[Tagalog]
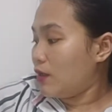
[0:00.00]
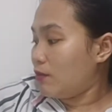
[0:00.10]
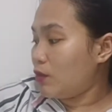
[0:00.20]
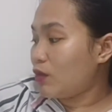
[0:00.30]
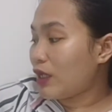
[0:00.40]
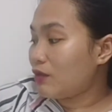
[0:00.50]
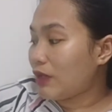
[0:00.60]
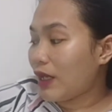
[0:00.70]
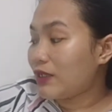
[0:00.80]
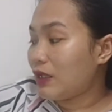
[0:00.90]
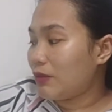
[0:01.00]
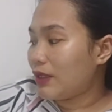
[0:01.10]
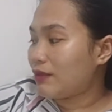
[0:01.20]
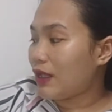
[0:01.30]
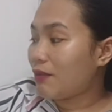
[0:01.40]
murang mga damit
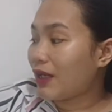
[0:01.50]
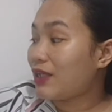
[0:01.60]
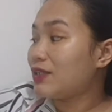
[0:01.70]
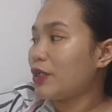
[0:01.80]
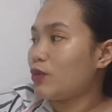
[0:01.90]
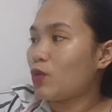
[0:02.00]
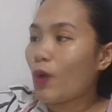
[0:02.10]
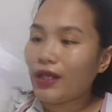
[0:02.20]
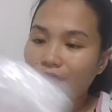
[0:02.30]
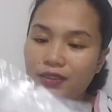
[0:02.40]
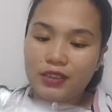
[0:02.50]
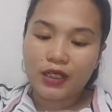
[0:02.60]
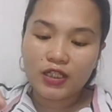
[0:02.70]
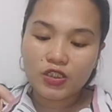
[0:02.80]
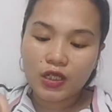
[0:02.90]
na maganda yung quality
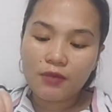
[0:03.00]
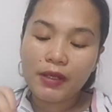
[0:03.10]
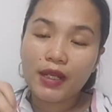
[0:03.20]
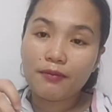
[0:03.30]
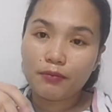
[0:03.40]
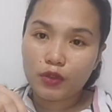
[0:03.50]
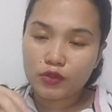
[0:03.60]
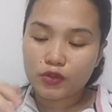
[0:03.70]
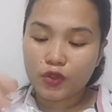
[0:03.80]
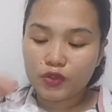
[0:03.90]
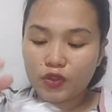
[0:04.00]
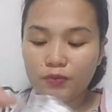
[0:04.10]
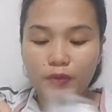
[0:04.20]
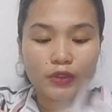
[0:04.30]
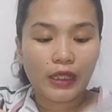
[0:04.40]
at saka malambot, cotton
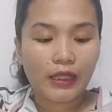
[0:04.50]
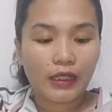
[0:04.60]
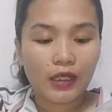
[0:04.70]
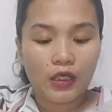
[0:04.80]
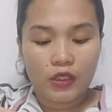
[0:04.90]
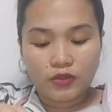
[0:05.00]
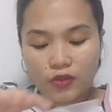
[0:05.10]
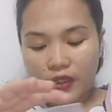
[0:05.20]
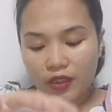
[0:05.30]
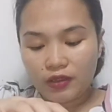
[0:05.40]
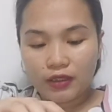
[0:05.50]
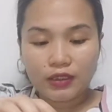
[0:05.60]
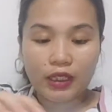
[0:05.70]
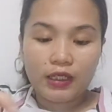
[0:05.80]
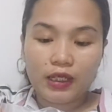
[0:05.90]
po talaga. So ngayon
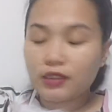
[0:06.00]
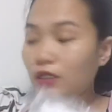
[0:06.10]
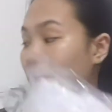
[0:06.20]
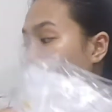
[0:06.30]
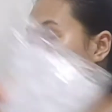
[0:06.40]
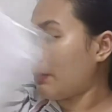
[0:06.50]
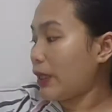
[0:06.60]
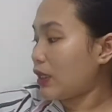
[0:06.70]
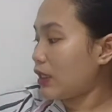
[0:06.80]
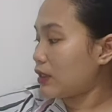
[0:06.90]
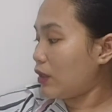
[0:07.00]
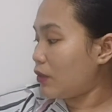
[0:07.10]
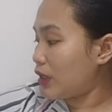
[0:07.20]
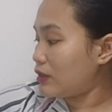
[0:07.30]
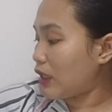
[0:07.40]
try natin para mapakita ko
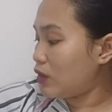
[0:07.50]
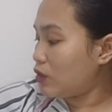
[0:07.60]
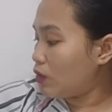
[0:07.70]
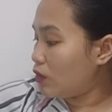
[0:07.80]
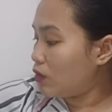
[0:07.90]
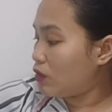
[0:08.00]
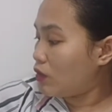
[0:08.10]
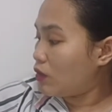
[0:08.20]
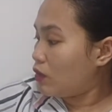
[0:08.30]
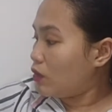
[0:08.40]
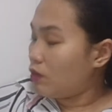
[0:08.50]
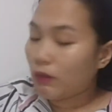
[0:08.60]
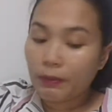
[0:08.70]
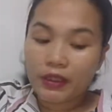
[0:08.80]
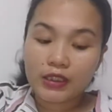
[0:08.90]
rin sa inyo.
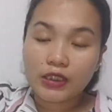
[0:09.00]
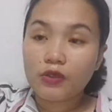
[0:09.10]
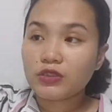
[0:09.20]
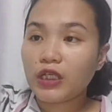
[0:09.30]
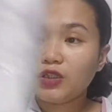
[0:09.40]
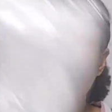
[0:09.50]
Papakita ko sa inyo